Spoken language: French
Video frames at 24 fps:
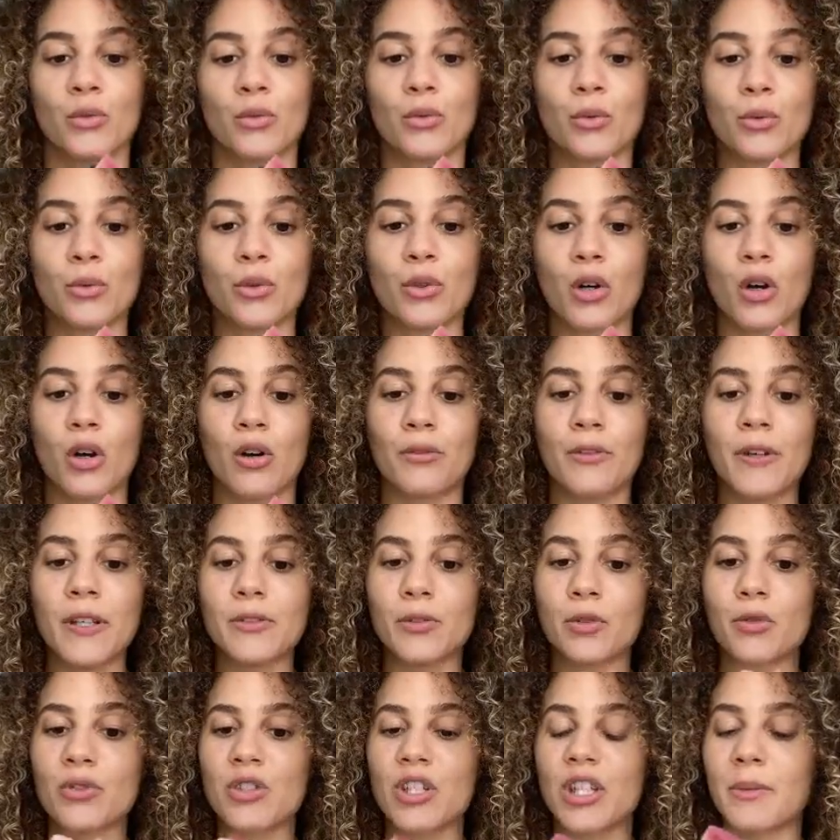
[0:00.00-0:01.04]
Donc en fait
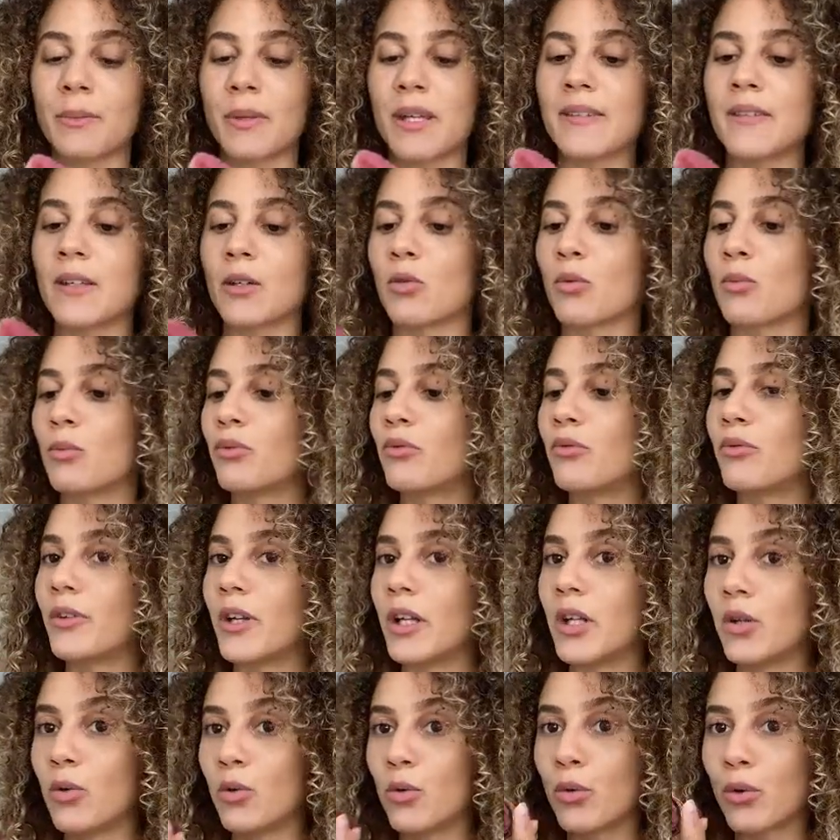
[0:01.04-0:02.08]
ce que j'aimais c'est qu'on
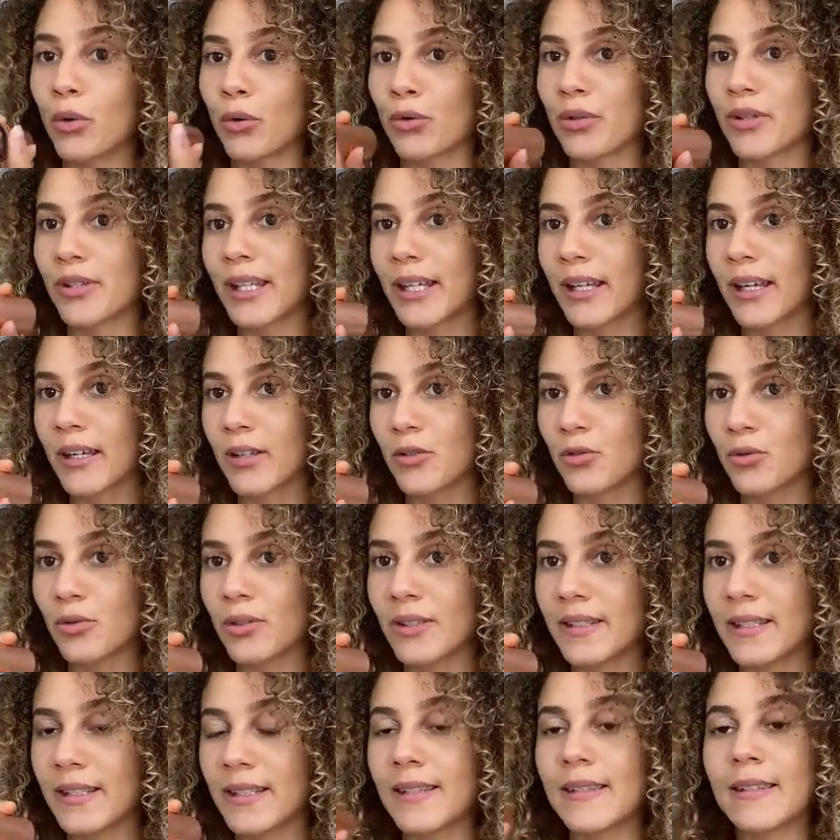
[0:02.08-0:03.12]
pouvait le resserrer
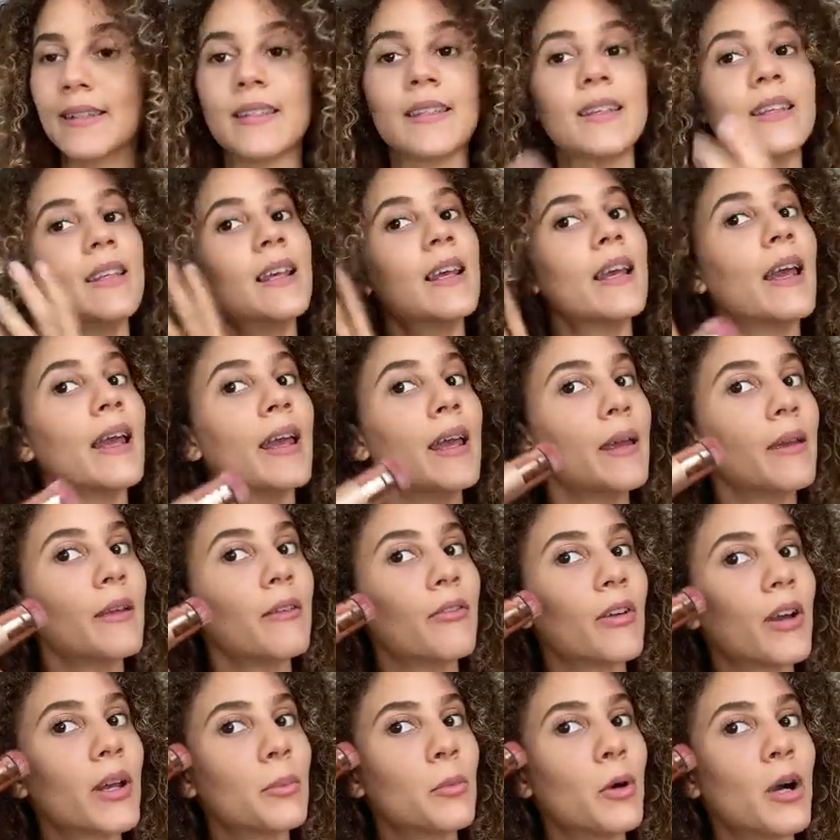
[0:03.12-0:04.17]
juste ici et
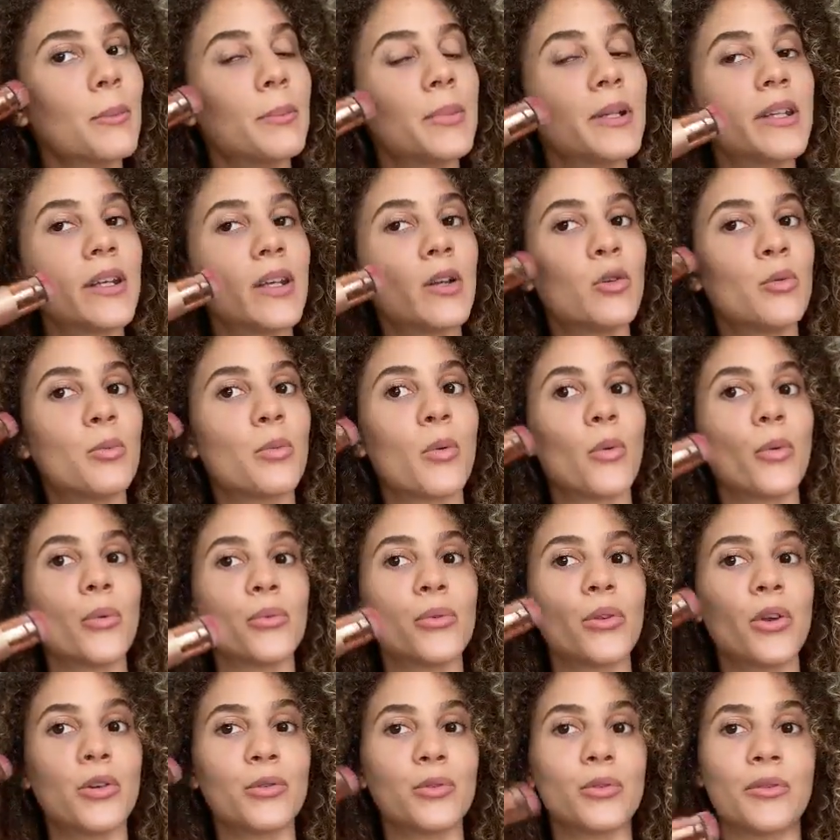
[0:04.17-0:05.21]
vraiment appliquer le
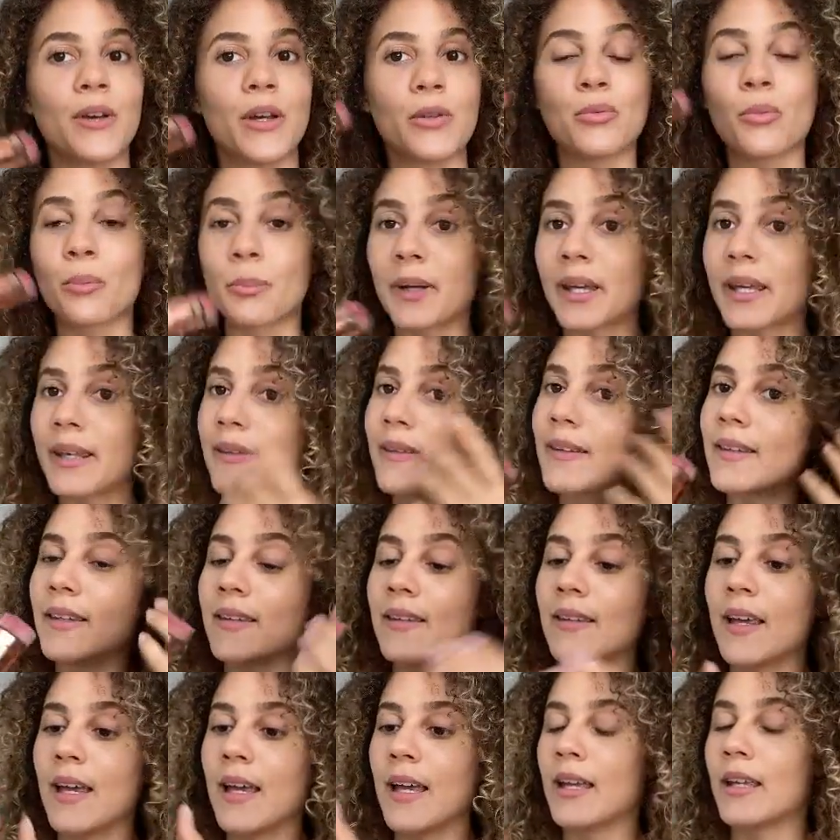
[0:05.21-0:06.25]
bronzer de façon
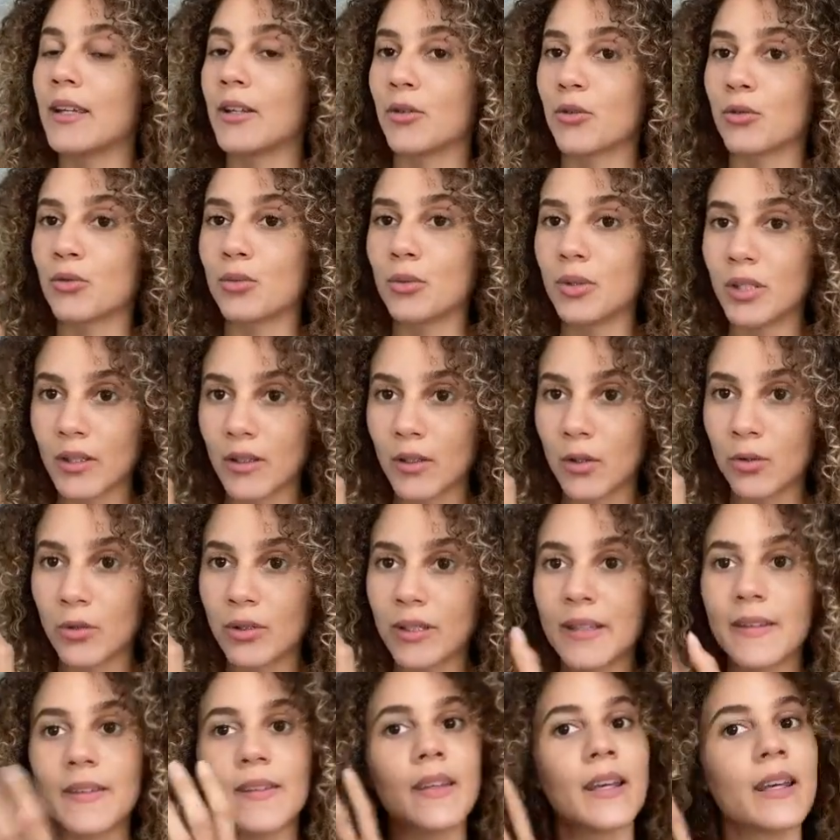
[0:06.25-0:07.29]
précise et ensuite le
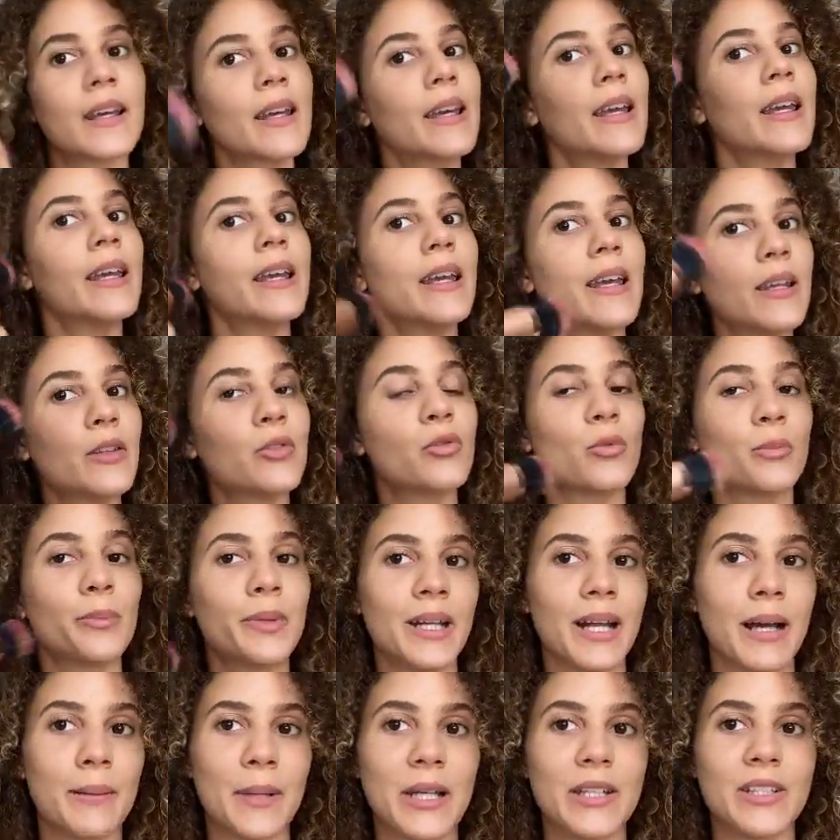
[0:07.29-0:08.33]
desserrer et
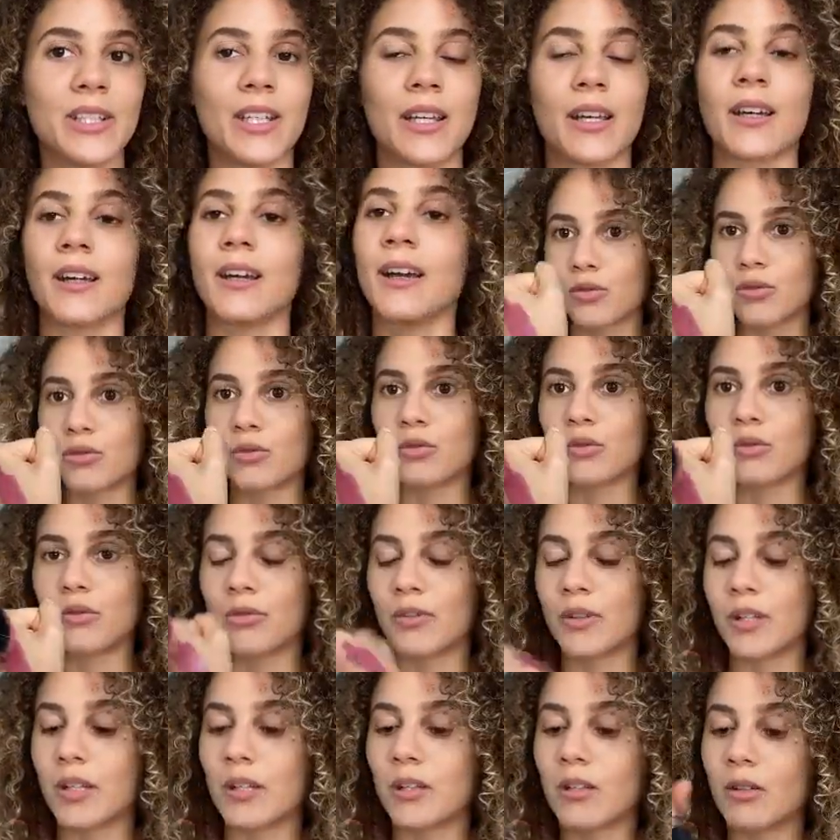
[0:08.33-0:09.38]
estomper la matière. Je
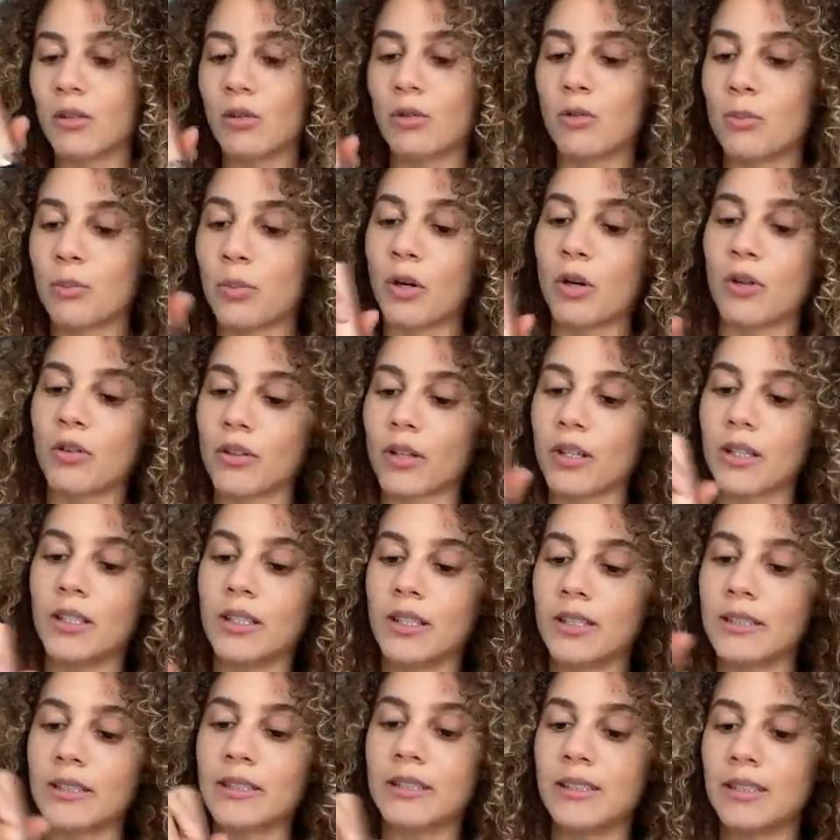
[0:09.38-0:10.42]
vais le prendre
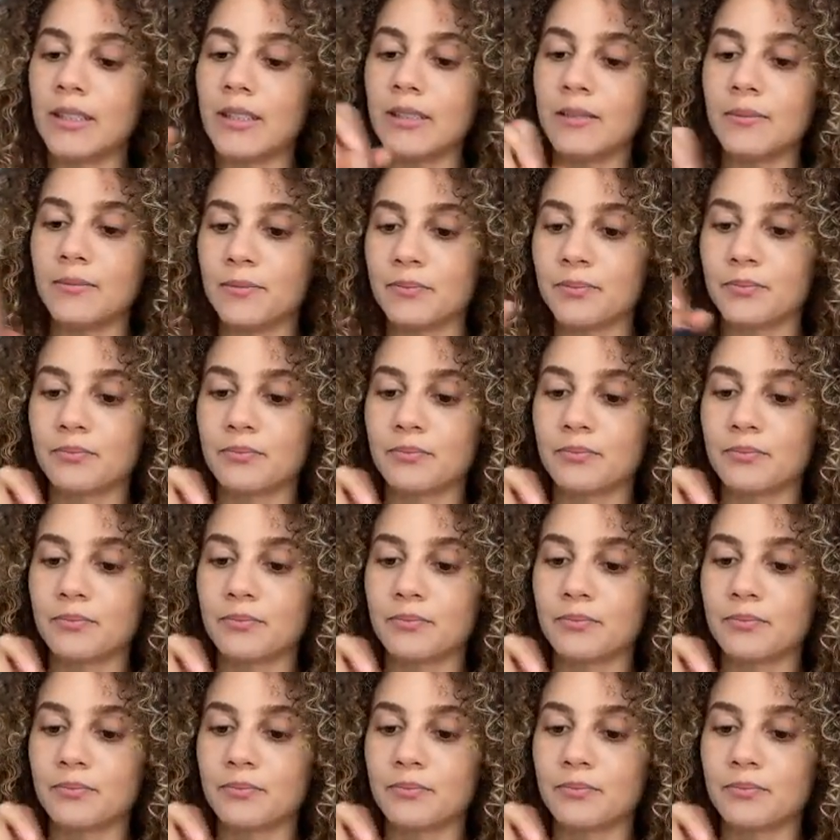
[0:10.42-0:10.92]
ici